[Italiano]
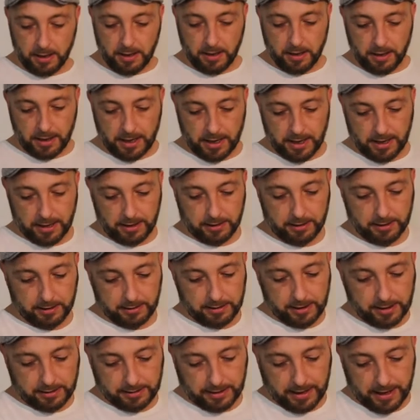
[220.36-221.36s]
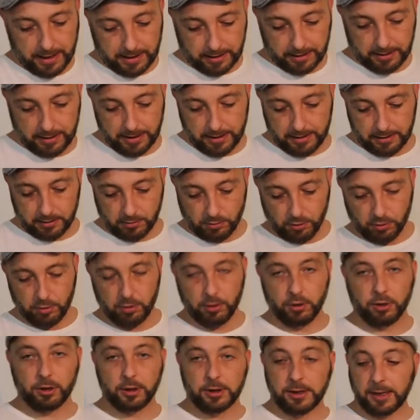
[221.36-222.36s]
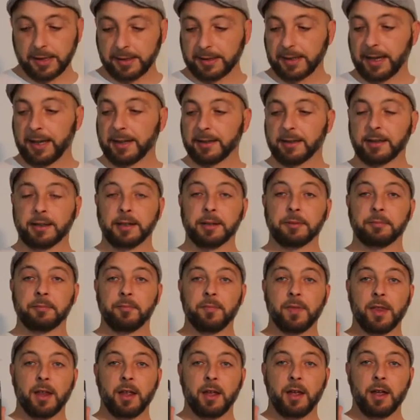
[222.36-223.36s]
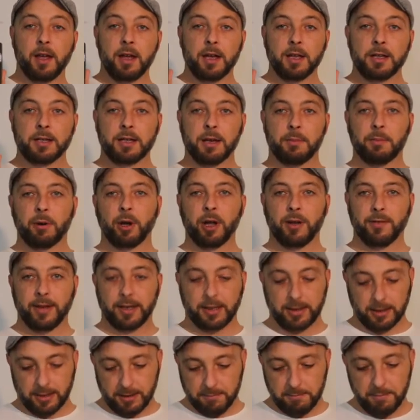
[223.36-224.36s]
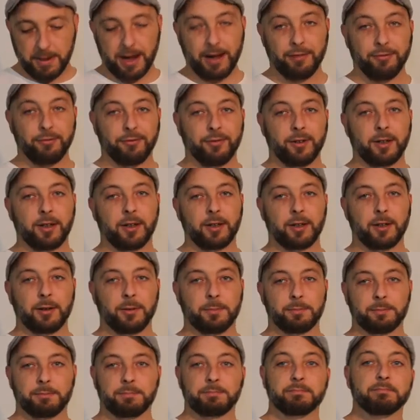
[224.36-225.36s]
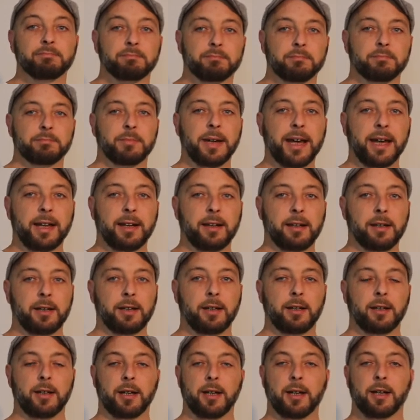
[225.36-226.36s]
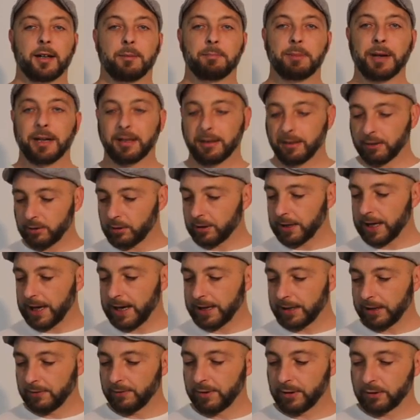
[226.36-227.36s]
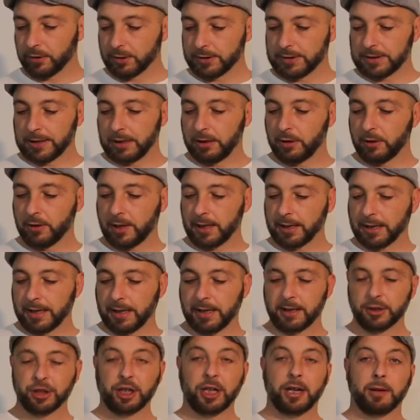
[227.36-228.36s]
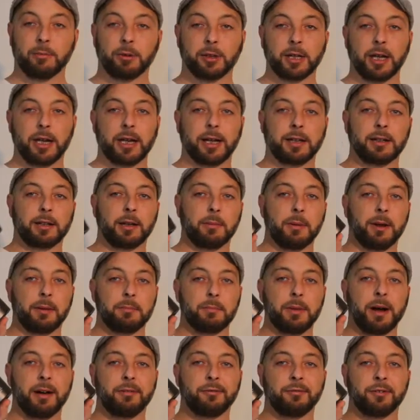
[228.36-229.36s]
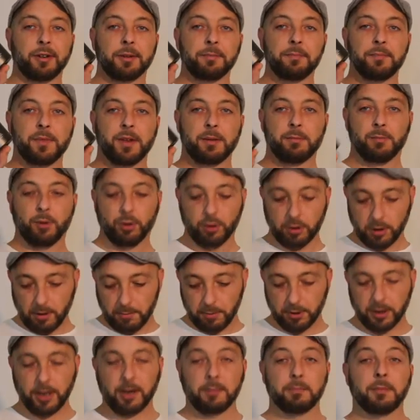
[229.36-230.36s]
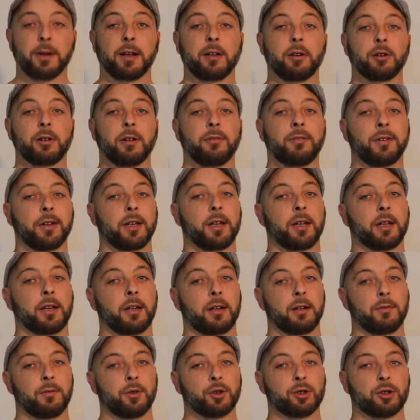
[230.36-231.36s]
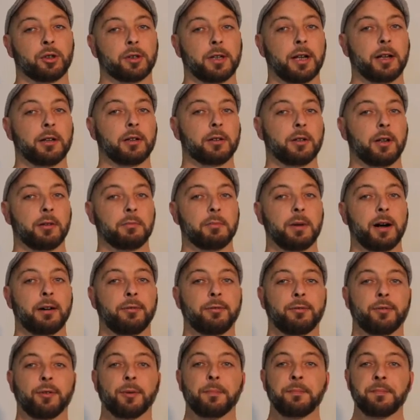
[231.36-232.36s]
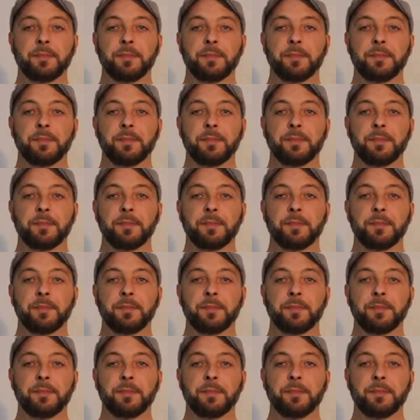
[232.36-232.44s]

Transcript: e idratarla con l'olio idratante. Se poi avete dei baffi belli e particolari vi consiglio anche la cera modellante per baffi, in modo da poter meglio definire il vostro taglio del baffo.